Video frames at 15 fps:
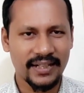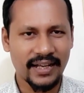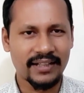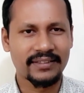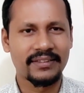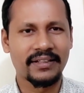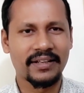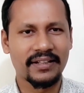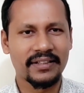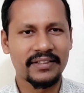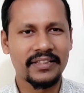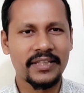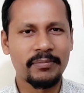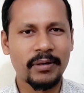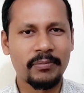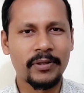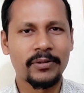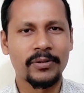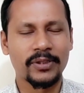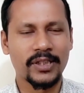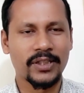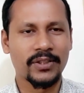ডাক্তার কিভাবে
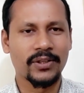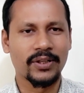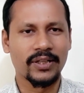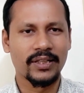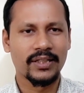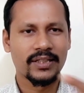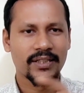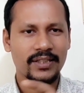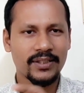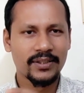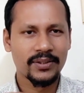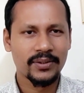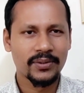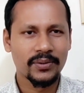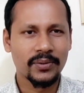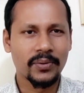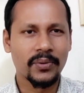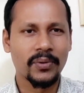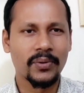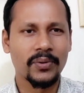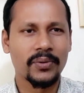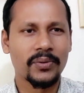হতে হয়
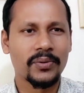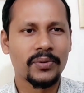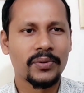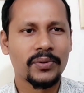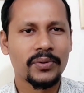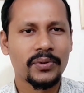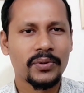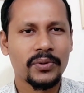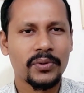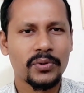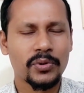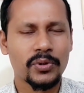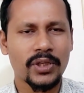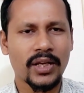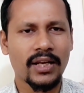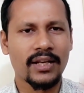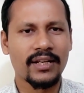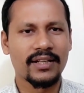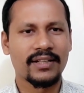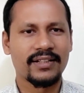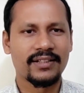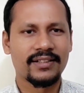ওর টোটাল
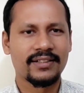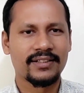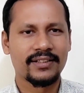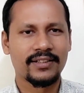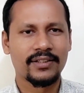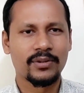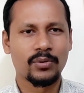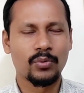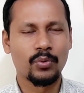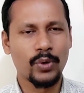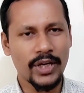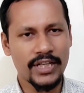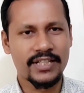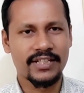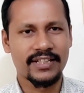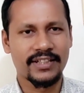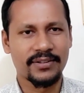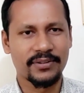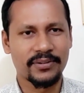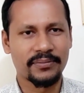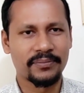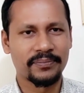ওয়েটা
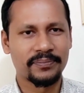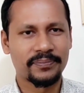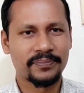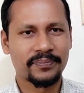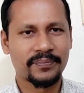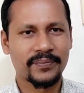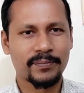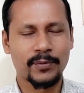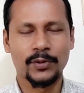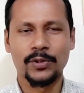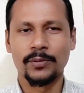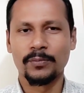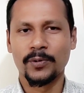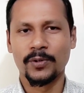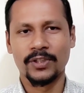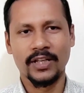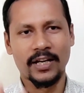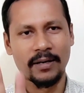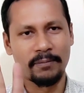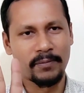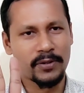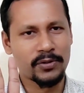কিরকম প্রথম কথা
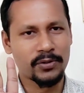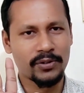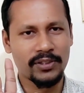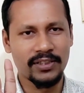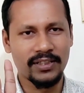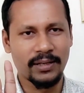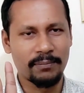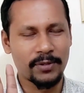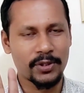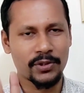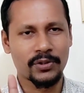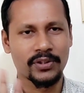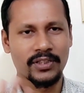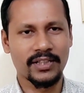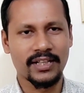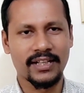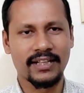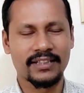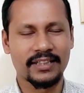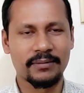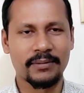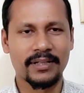আপনি যদি আপনার সন্তানকে
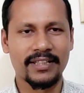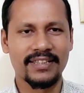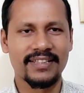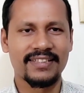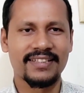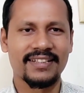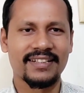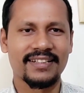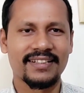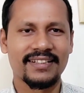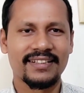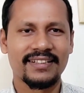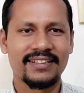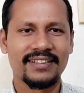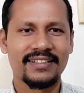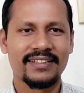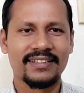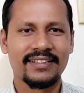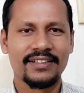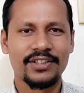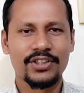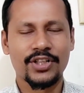ডাক্তার বানাইতে চান
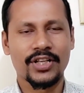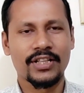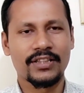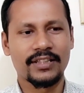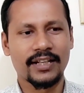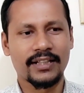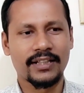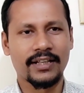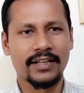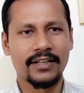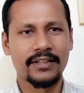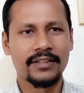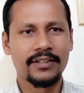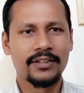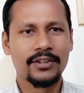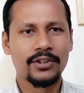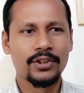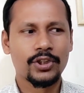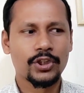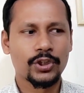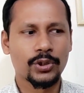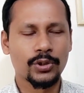সেক্ষেত্রে একটা
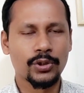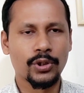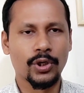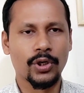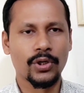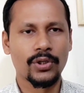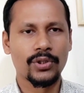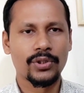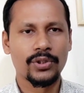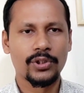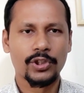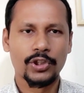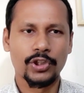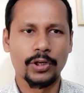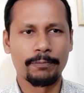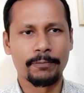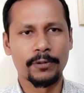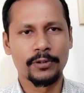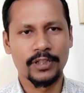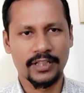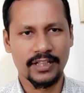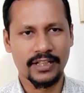সুন্দর স্বপ্ন
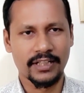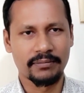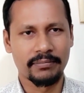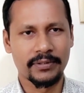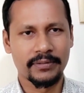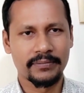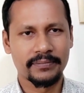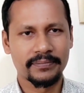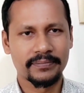থাকা লাগবে